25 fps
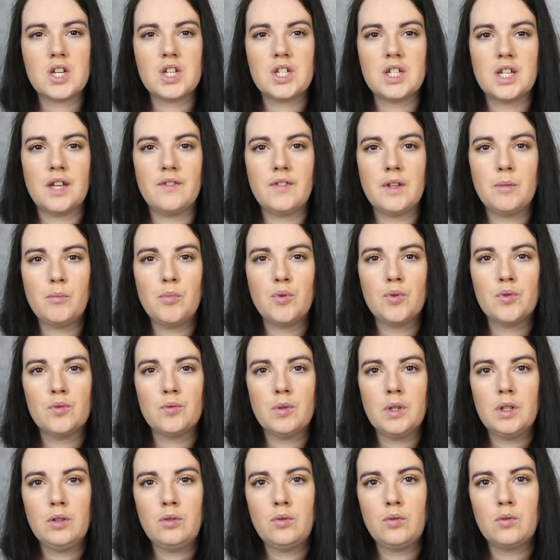J'avais
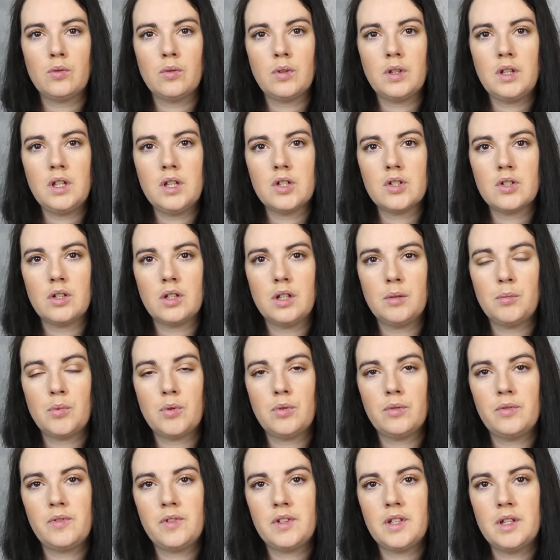besoin de curry et j'en ai
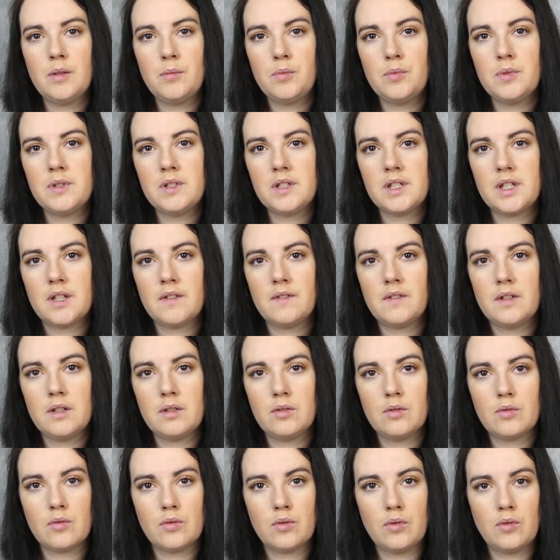profité puisqu'il y avait
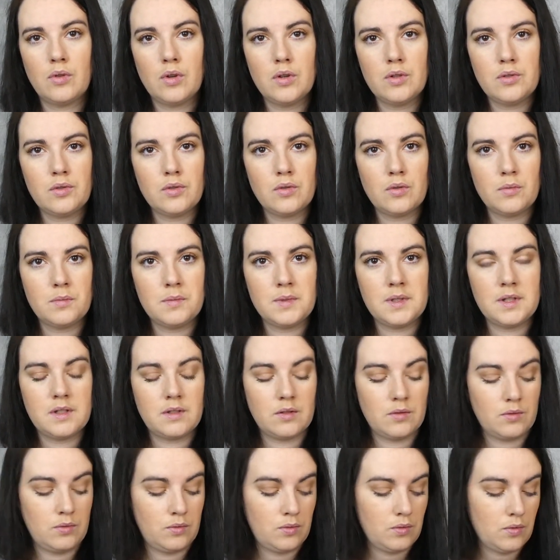une grosse
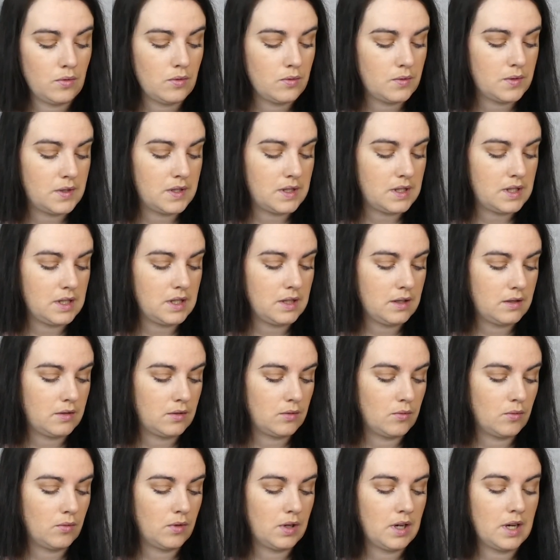remise sur le
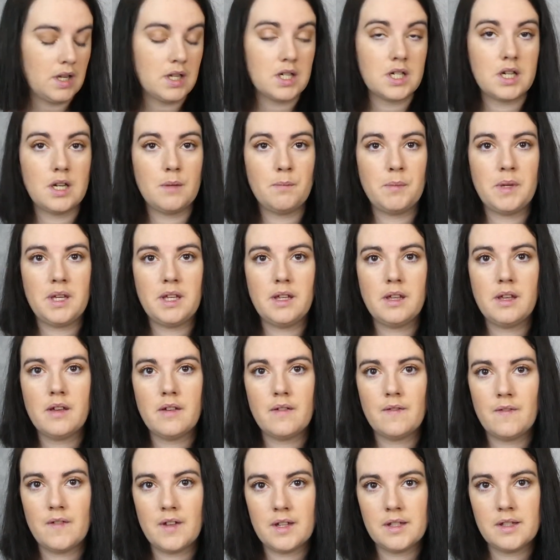site. Donc là je l'ai
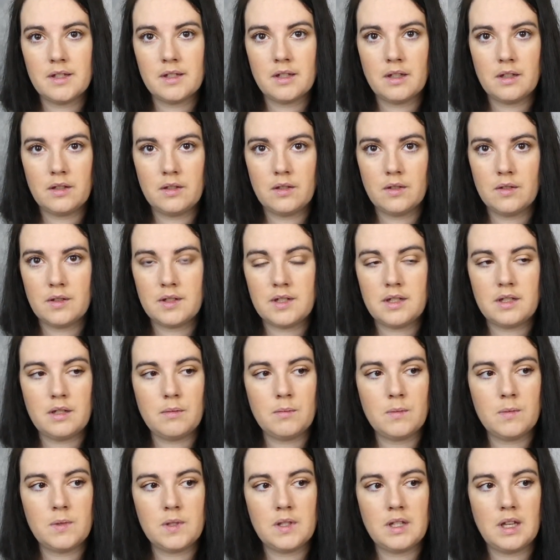payé 25
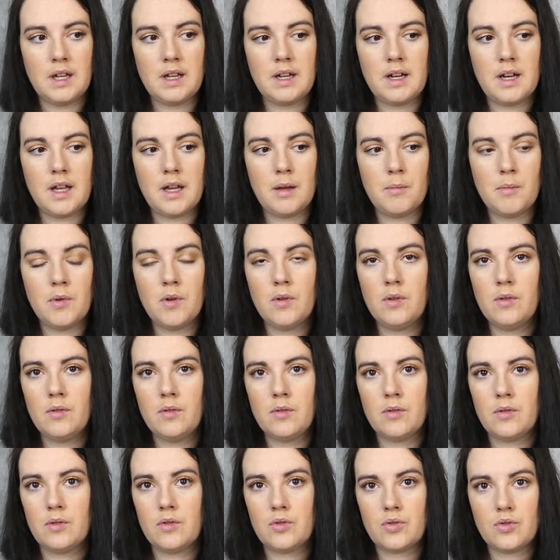centimes. Ça
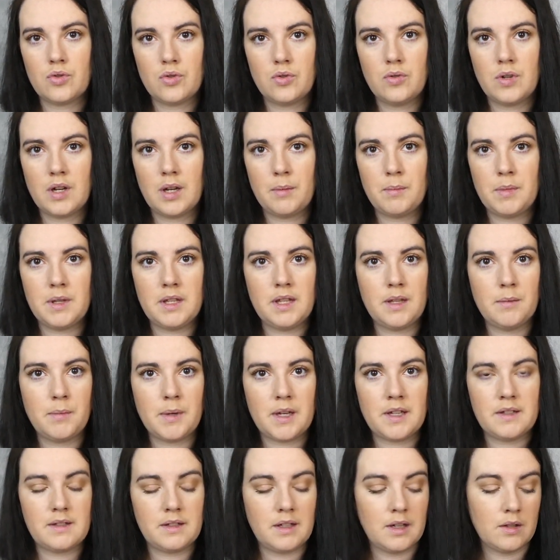clairement euh, je l'aurais payé
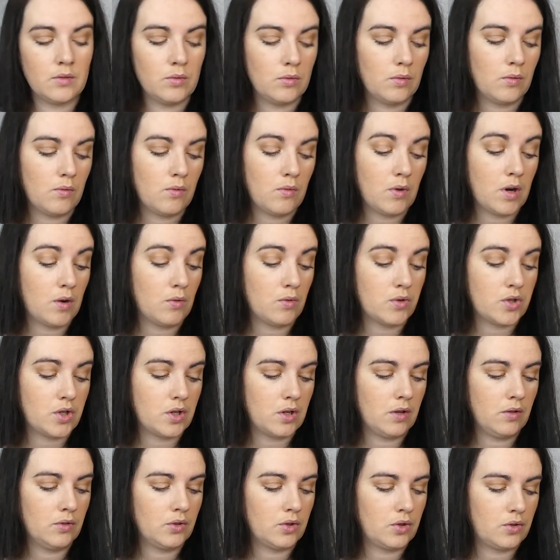presque euro à
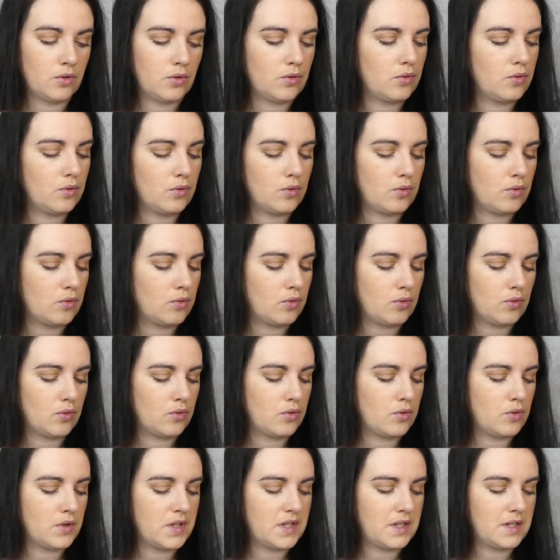Auchan,
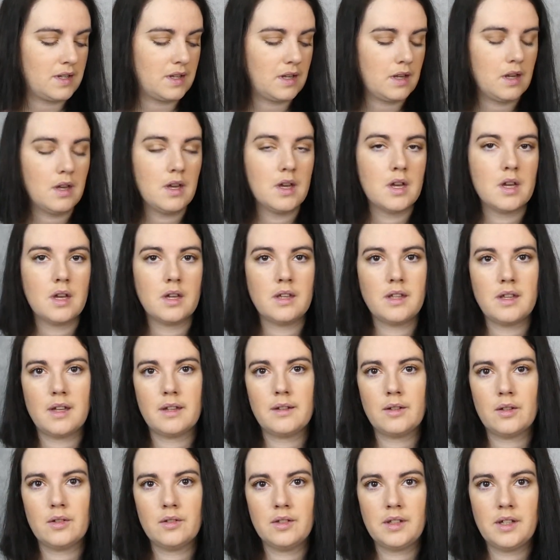je le sais. Il y
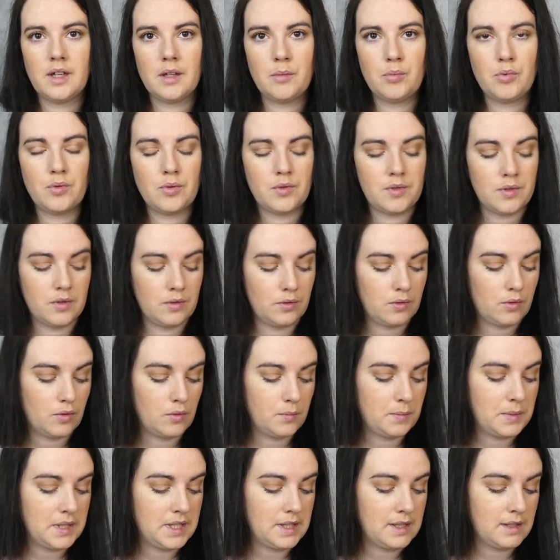a 34% de
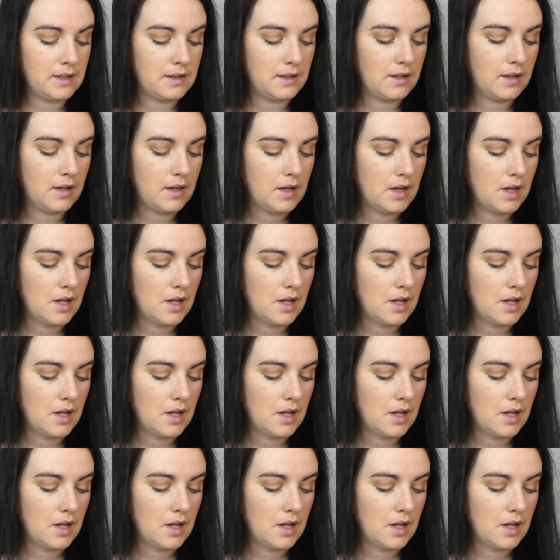remise.